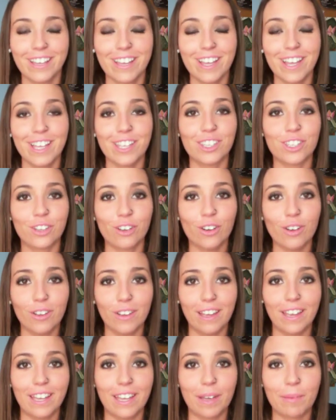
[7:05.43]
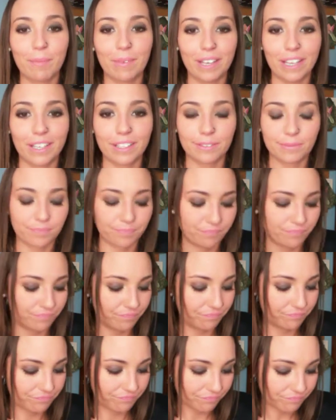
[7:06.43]
yo eh, me,
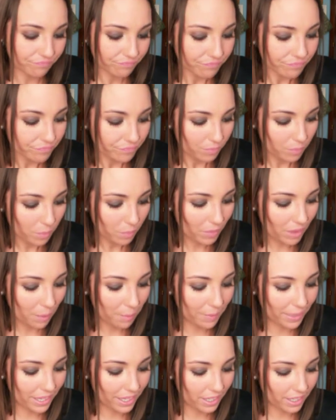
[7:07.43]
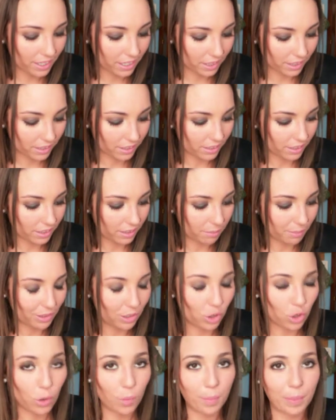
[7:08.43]
me, me, lo
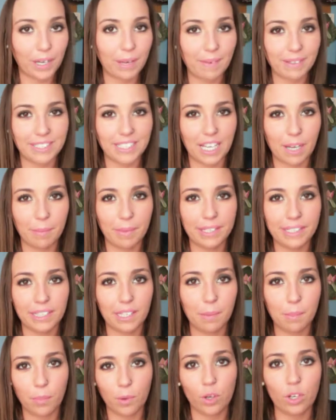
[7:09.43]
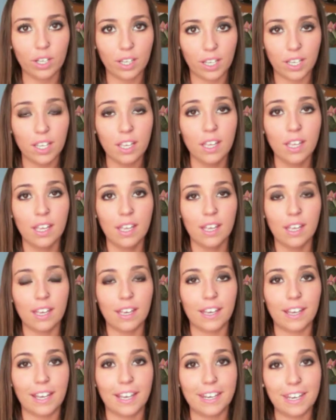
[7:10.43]
compré básicamente porque eh,
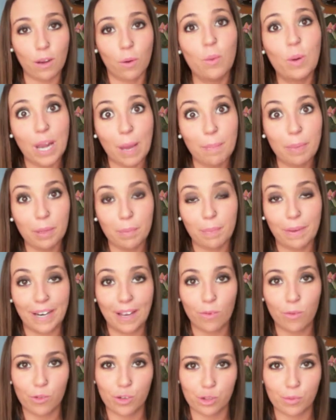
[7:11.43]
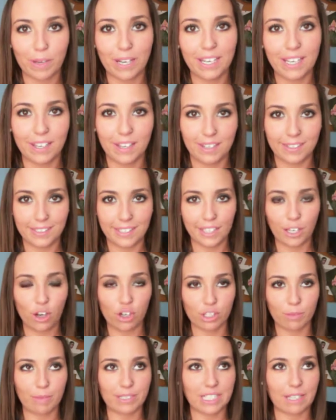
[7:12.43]
quería un lápiz para ojos, ¿vale? El de Kiko se
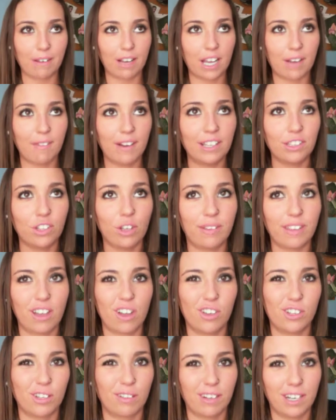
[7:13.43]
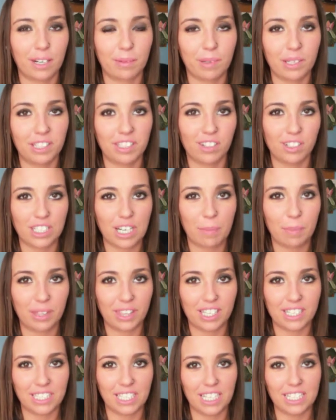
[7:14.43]
me estaba acabando, había oído hablar bien de los lápices
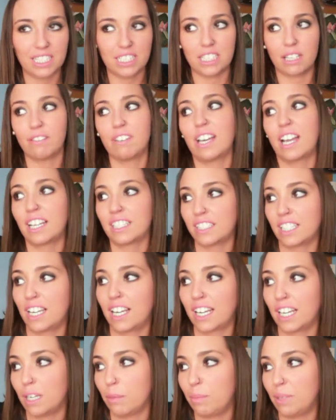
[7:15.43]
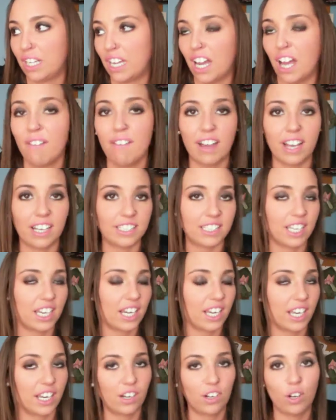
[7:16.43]
de Essence, había gente a la que le picaba, gente a la que
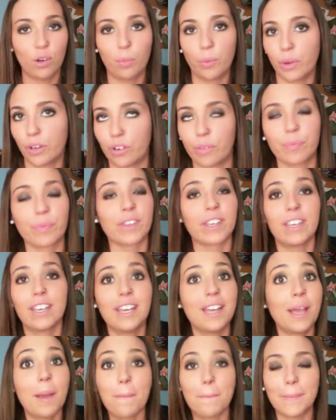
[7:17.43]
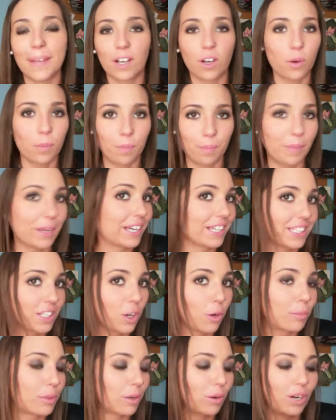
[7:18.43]
no, bueno, me, me quise
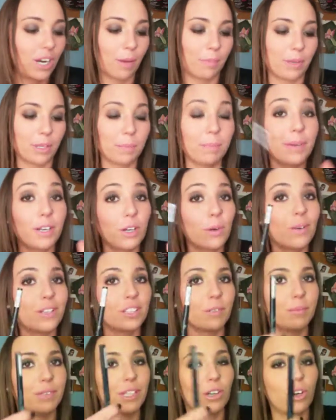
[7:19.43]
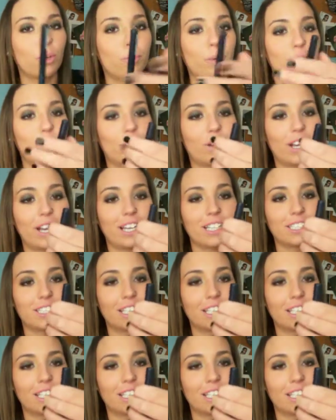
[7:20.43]
comprar un lápiz. Pero cuando me llegó el pedido a casa,